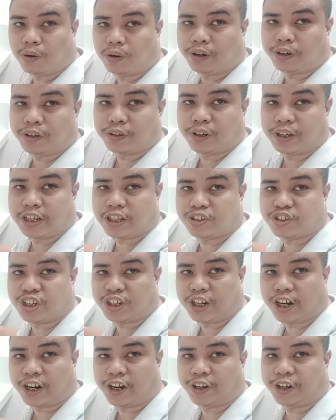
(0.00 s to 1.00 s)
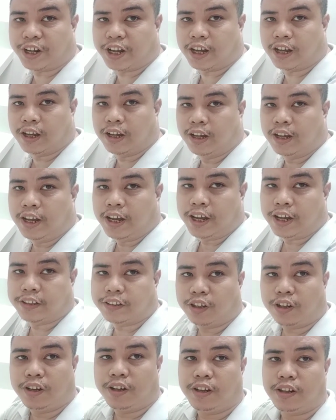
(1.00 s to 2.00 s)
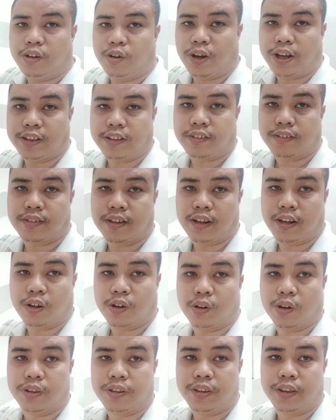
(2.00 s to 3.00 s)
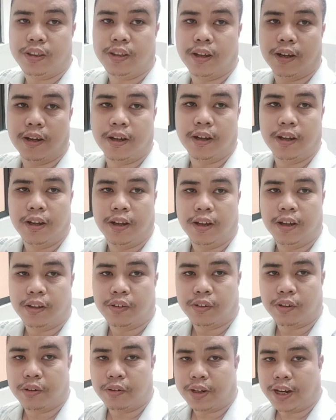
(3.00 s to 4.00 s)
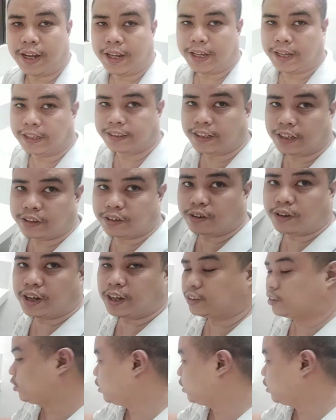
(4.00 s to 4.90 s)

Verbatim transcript: or yung kitchen area. Ito yung located sa likod. So, nakikita nyo, ito